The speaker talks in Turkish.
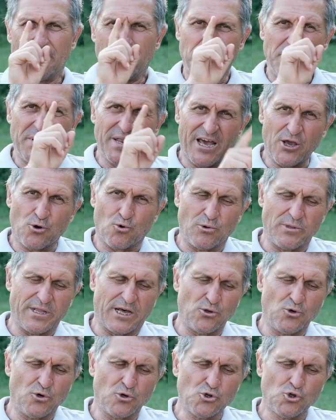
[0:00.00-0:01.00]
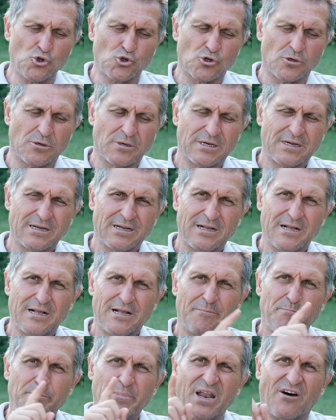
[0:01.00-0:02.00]
Bir ay kullanıyoruz.
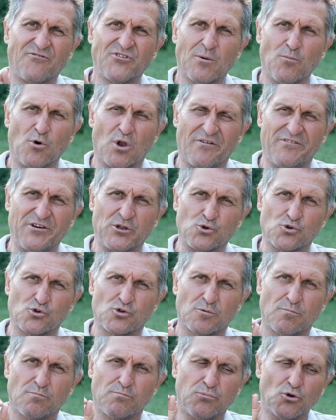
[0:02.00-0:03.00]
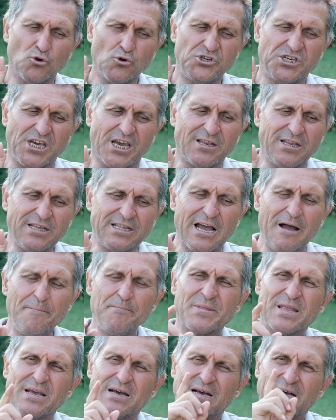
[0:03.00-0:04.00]
Bir hafta mola veriyoruz. Bunun şekli de
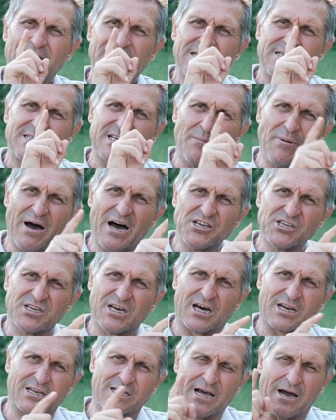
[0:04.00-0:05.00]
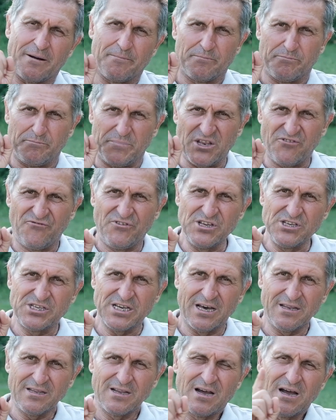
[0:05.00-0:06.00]
sabah aç karnına bir
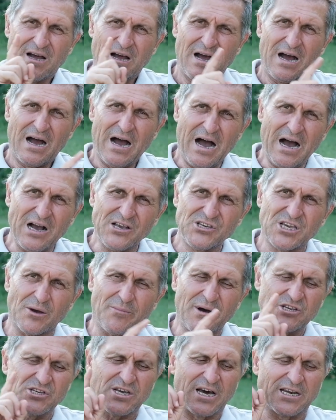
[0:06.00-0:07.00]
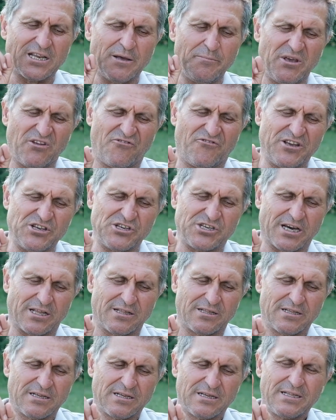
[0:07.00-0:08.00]
fincan, akşam aç karnına bir fincan.
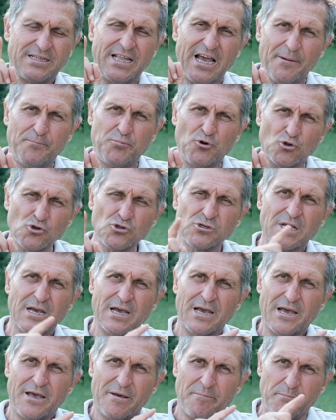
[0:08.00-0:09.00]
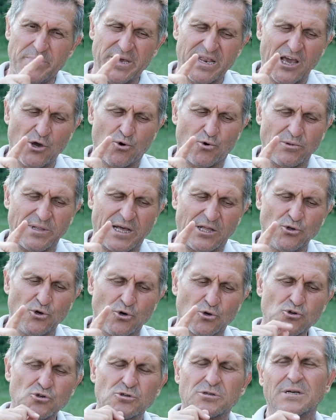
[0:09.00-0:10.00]
Ne yapıyoruz? Bir ay
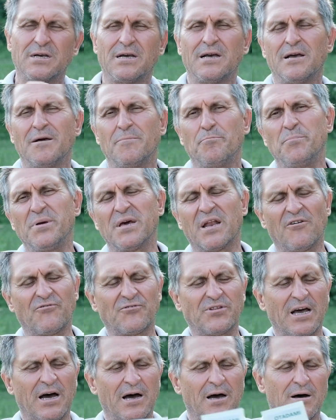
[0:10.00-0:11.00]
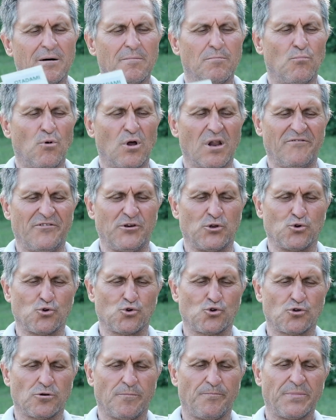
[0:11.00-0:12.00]
kullanıyoruz bir hafta mola
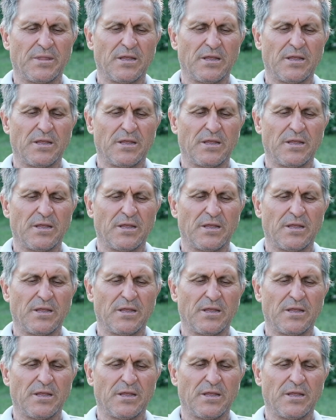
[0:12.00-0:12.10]
veriyoruz.